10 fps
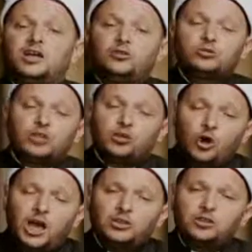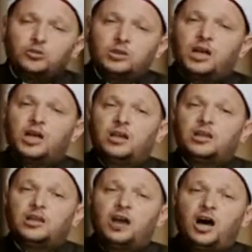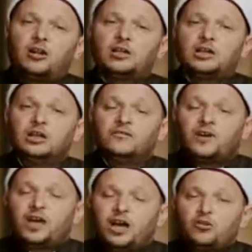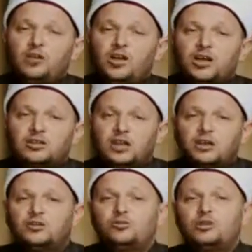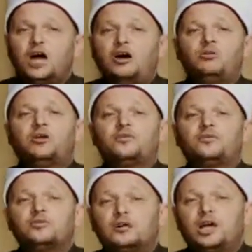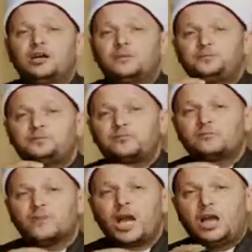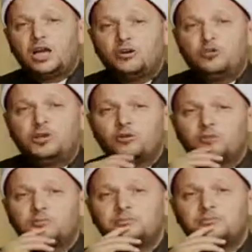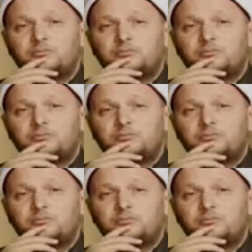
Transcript: أنه سيهاجر إلى هذه الأرض فكانوا يعتقدون أو يظنون أنه منهم